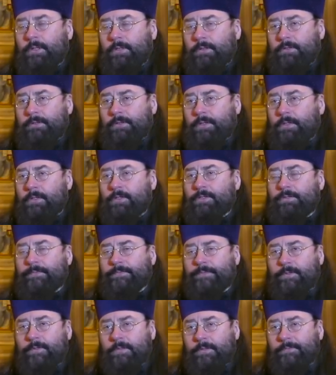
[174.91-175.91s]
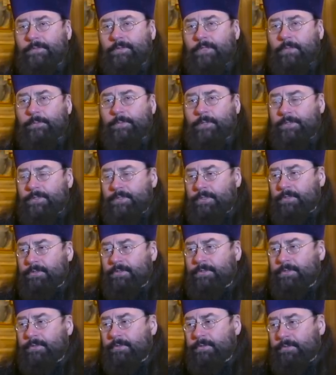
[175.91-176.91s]
Настоящие фронтовики,
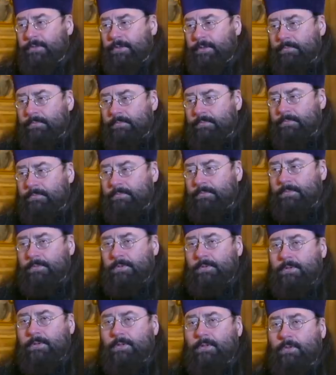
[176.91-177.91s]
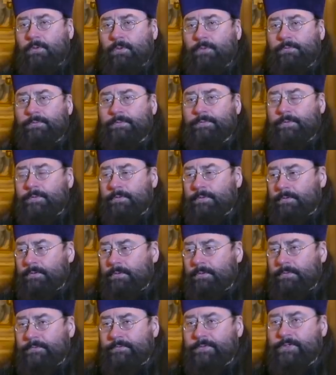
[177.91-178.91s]
прошедшие там кровь
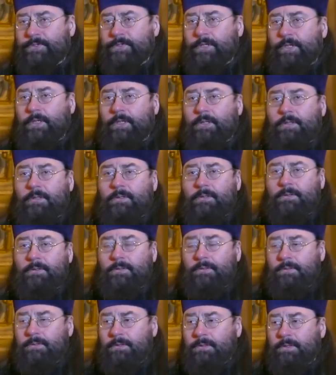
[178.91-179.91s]
э, в шее, э,